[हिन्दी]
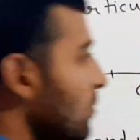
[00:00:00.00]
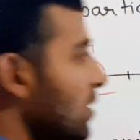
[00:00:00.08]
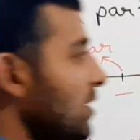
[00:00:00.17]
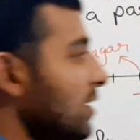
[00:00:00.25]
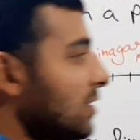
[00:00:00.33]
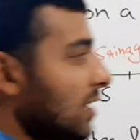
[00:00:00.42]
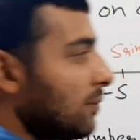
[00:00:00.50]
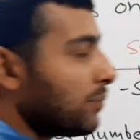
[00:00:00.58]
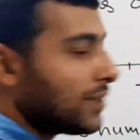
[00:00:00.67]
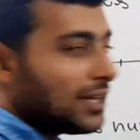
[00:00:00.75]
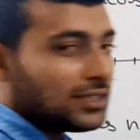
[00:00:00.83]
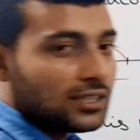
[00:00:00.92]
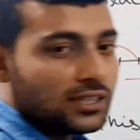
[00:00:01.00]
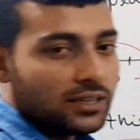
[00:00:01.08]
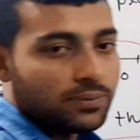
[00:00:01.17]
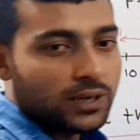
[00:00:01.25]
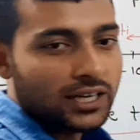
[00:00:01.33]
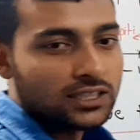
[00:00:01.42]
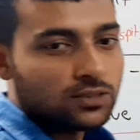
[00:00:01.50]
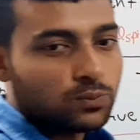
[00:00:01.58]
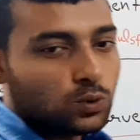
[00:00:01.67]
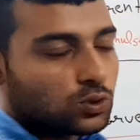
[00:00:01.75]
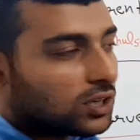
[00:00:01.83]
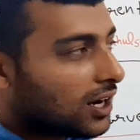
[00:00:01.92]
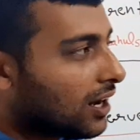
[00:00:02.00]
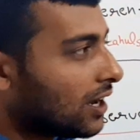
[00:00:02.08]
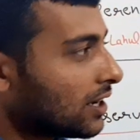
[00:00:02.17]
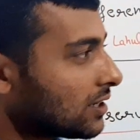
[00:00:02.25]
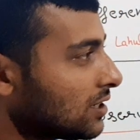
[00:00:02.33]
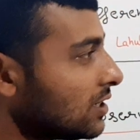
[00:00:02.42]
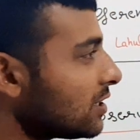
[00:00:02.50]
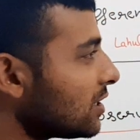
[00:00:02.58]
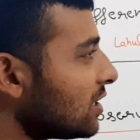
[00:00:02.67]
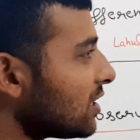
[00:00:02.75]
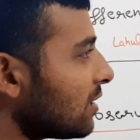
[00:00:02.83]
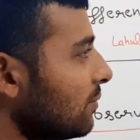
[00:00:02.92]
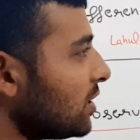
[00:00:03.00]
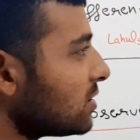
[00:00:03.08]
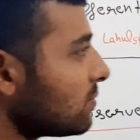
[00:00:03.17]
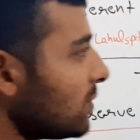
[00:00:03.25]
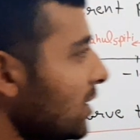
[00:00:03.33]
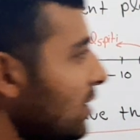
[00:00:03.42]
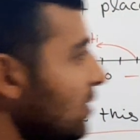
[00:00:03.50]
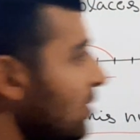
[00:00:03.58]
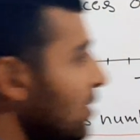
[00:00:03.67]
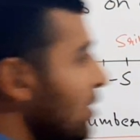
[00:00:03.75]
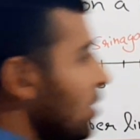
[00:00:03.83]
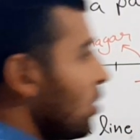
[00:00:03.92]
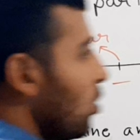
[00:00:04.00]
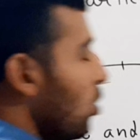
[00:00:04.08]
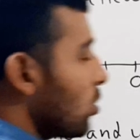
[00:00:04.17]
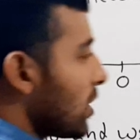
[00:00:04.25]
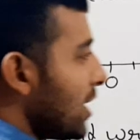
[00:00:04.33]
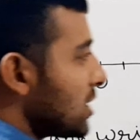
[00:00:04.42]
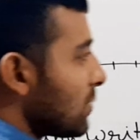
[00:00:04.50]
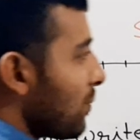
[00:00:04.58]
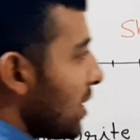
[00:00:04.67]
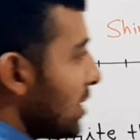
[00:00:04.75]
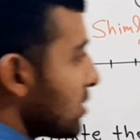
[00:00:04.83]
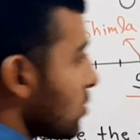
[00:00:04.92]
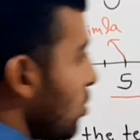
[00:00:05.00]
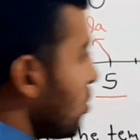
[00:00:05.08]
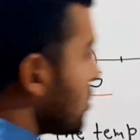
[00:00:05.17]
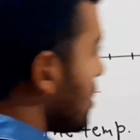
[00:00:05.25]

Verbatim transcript: भाई ये टेम्परेचर डिफरेंस पूछ रहा है किन किन के बीच में हॉटेस्ट प्लेस कौन